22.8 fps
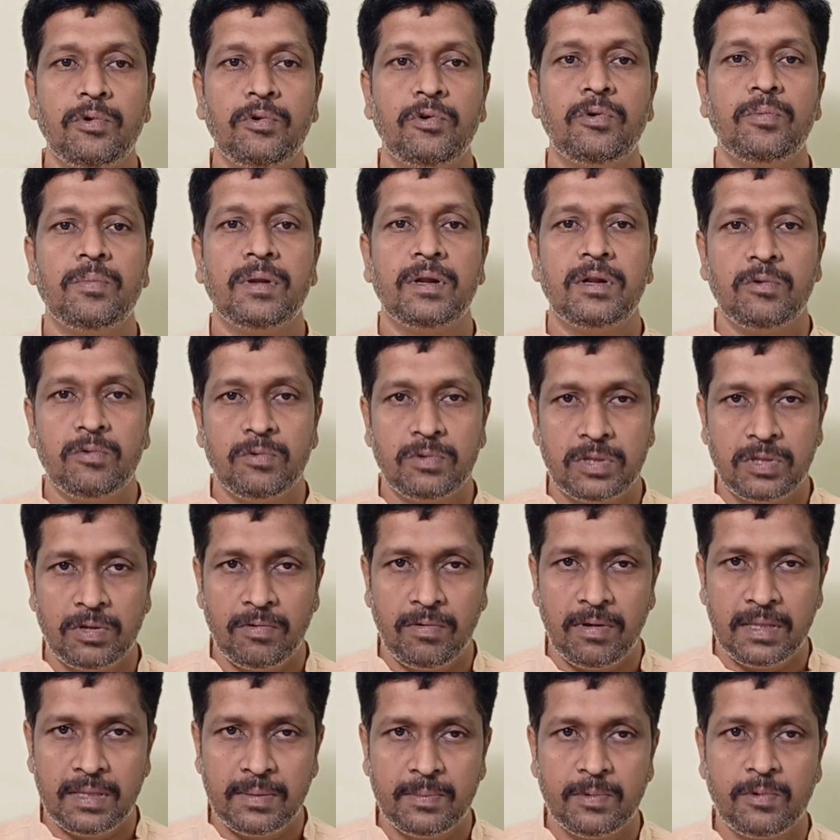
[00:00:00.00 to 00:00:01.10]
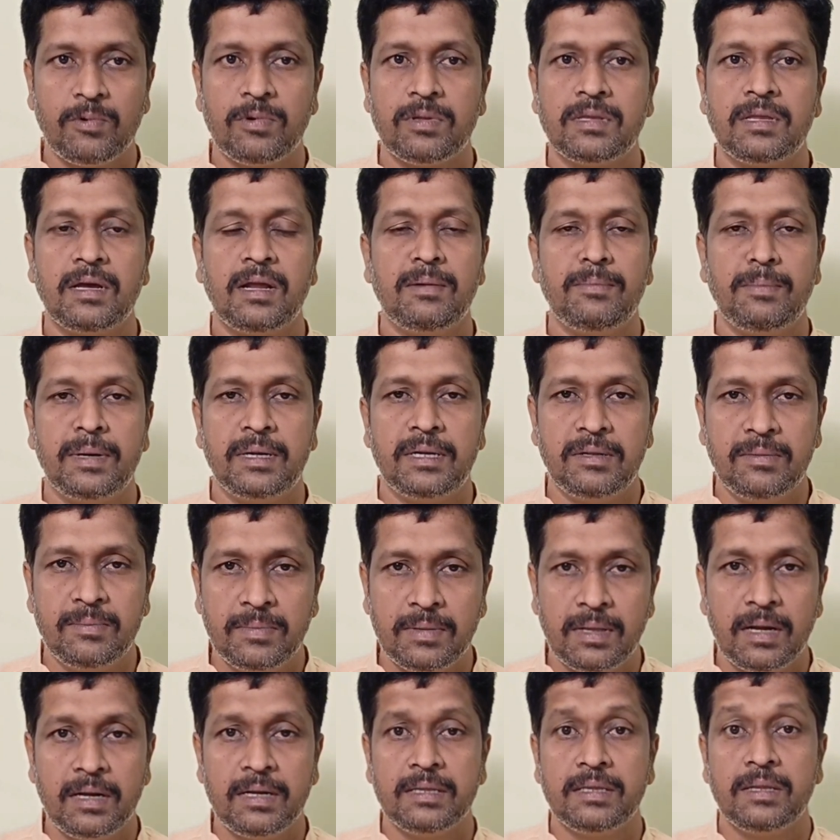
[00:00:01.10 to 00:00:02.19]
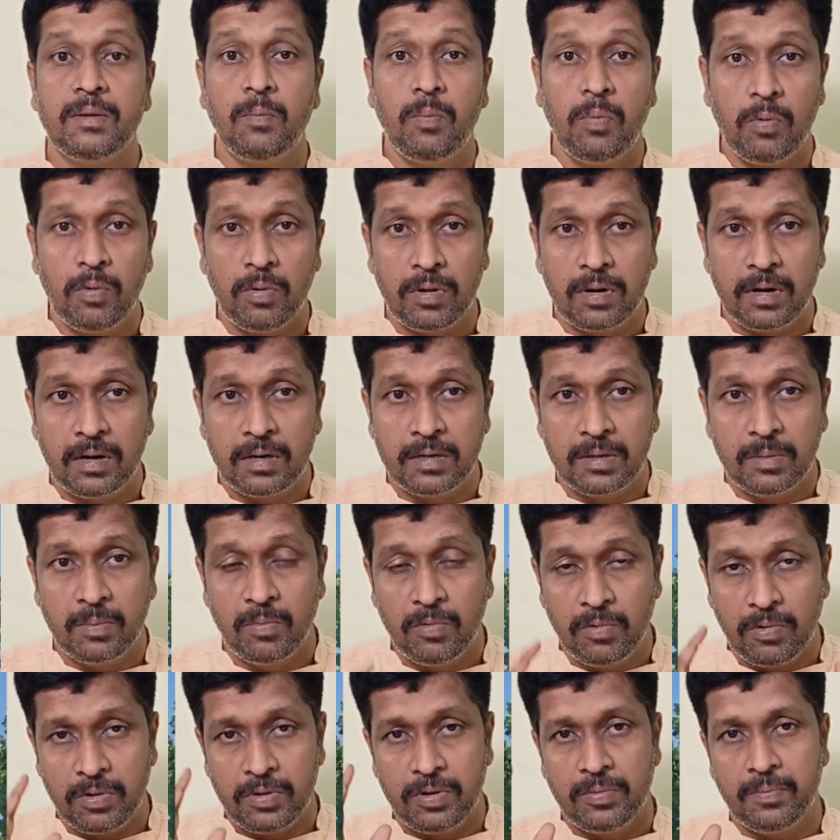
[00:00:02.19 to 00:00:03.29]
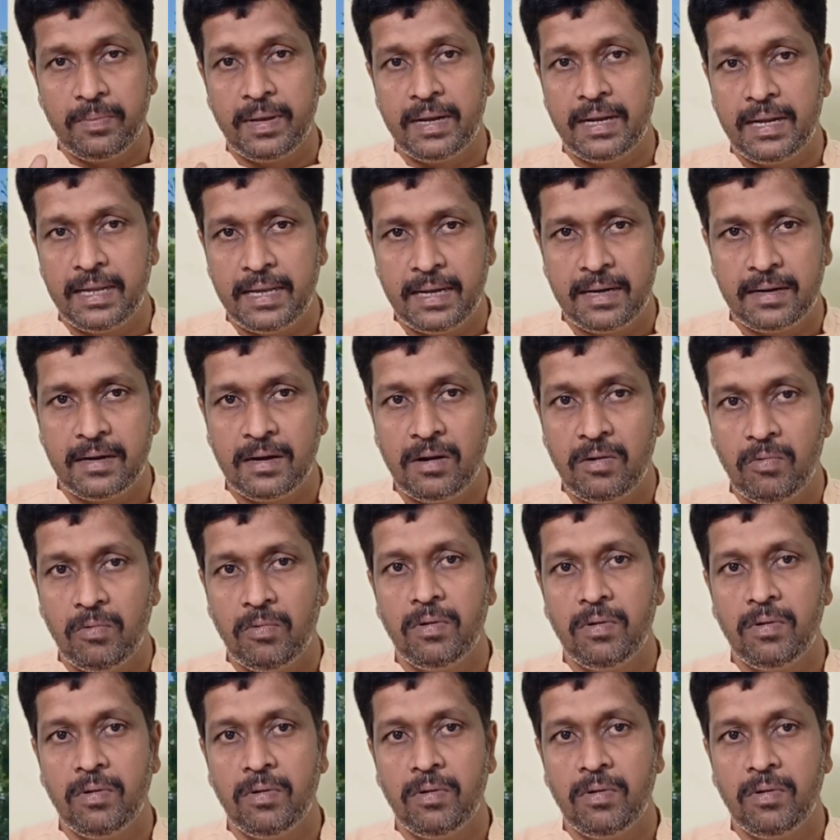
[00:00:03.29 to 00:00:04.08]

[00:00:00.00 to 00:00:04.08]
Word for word: கொடுக்கும் என்று உத்தரவாதம் கொடுத்தால் மட்டும்தான் இந்த போராட்டம் ஓயும் இல்லை என்றால்